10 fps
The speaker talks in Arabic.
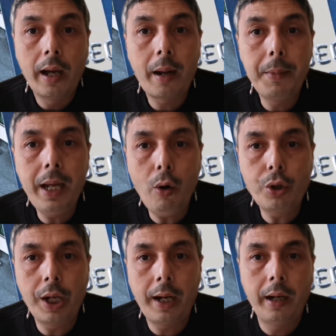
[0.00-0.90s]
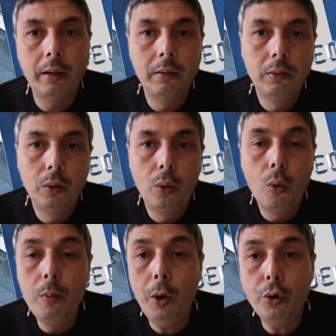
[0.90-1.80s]
راه 120
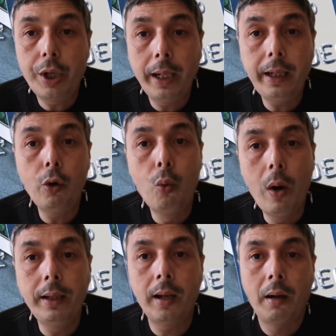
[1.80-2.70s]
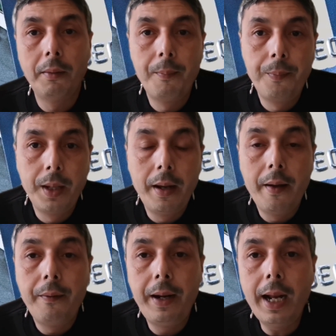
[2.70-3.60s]
والبيع والشراء ديالو هو انت
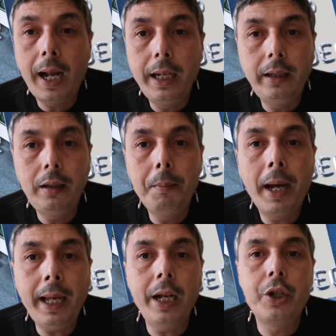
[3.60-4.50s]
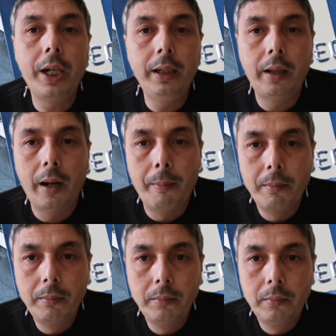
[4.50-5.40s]
فإلا خليتي تما غير 20 درهم
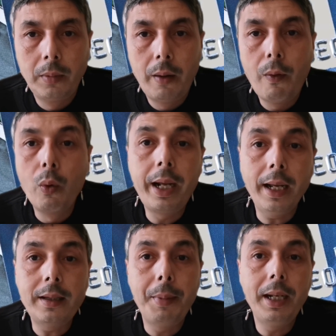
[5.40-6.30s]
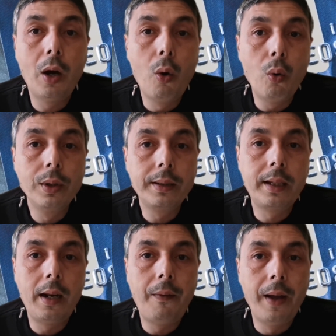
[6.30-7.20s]
فهو كيحسب انه
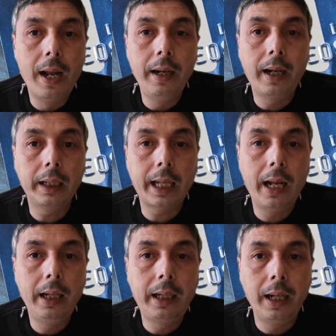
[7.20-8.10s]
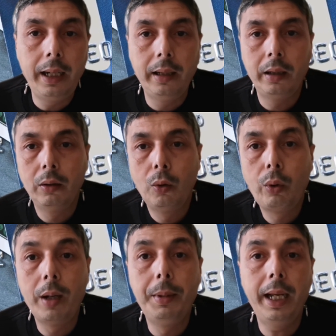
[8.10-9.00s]
سلفها لك عطاها لك كريدي
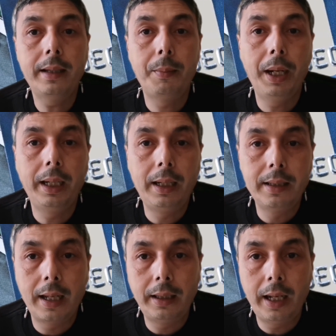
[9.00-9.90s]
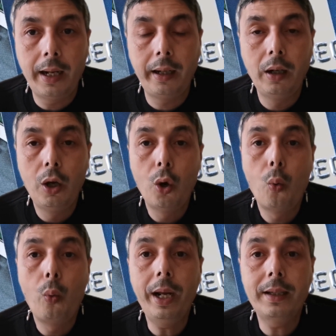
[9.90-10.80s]
كيبدا يحسب عليك لي زانتيري
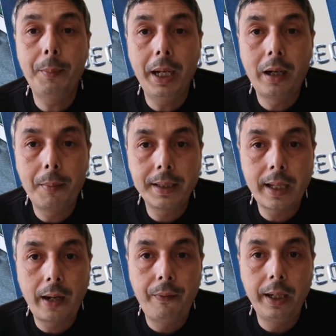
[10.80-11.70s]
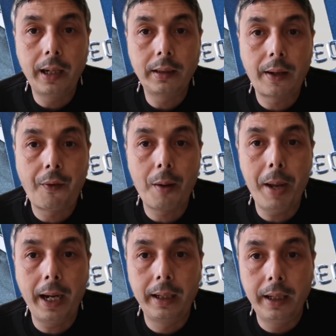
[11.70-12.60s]
ويحسب عليك المصاريف اللي كنتفق
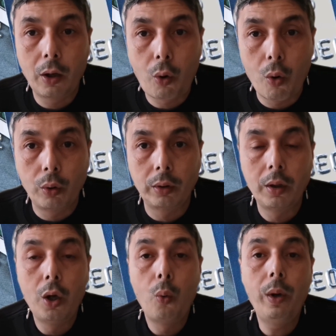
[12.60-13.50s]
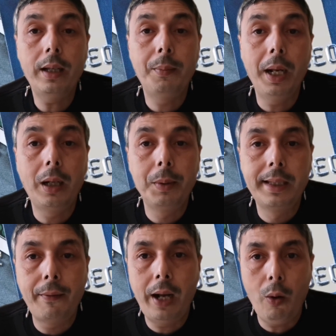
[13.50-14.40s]
معاك ديال الكونت ويحسب عليك
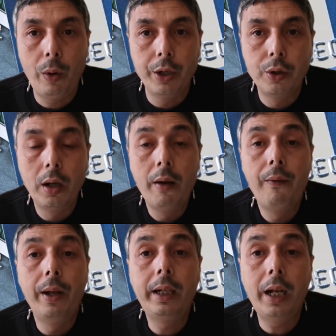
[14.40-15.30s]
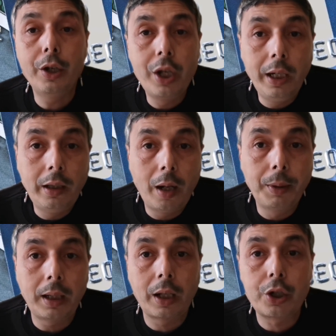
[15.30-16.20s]
بزاف د الحوايج فهذيك ال 20
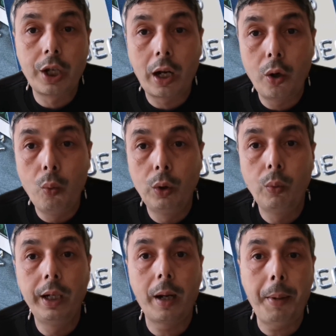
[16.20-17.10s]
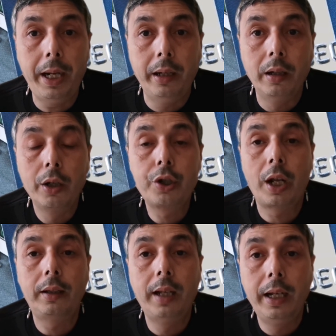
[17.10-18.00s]
درهم تقدر الشهر الاول تولي 40
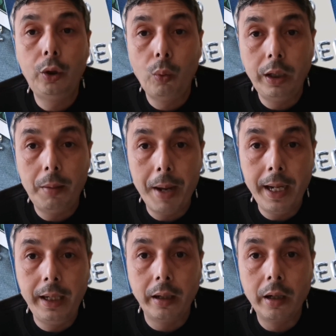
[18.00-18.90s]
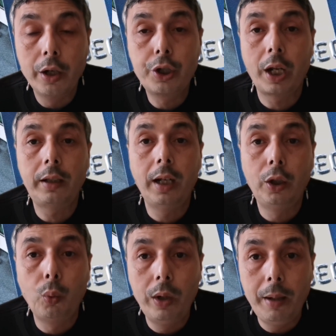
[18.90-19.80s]
الشهر الثاني تولي 80 الشهر
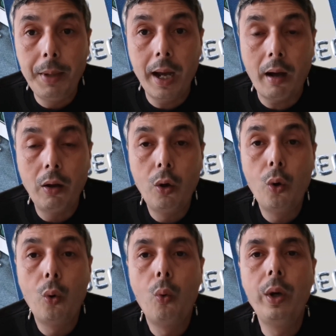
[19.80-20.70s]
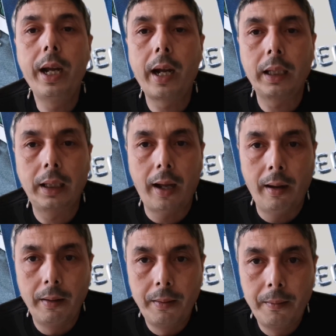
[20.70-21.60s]
الثالث تولي 100 وهي
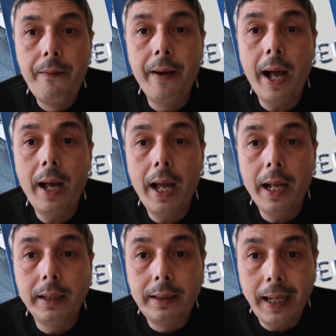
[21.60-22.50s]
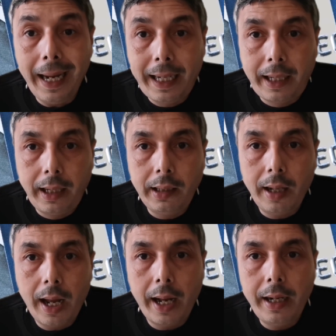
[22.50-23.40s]
كتطلع
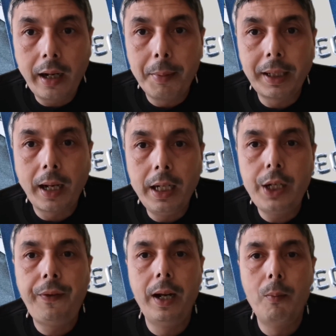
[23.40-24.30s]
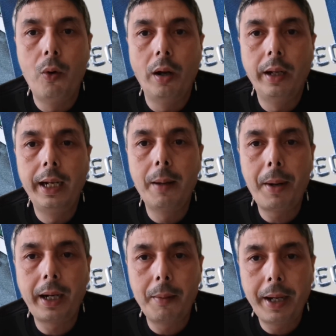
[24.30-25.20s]
فتاكد انك ما تخليش فيه الموا لان
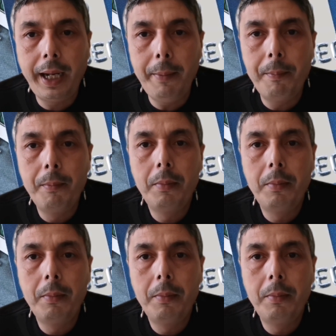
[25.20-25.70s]
بنك المغرب